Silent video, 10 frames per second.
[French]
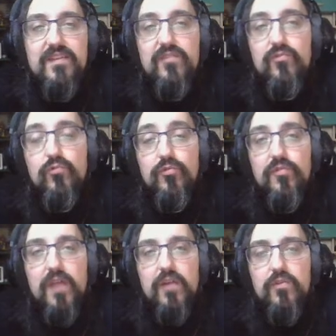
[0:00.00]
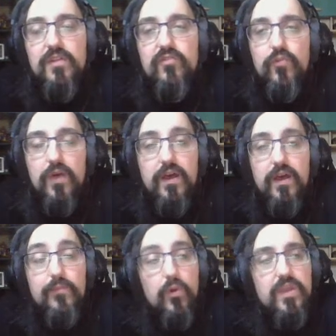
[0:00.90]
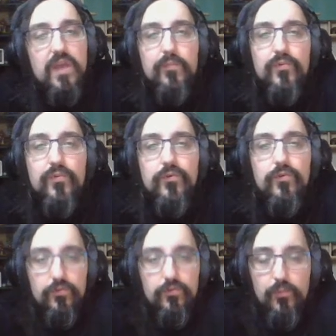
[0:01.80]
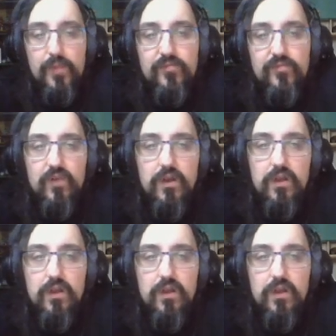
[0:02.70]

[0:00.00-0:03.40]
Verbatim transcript: et du coup, ce dragonnet 2-1, il manquait un peu de, de peps. Non, tu il a pas eu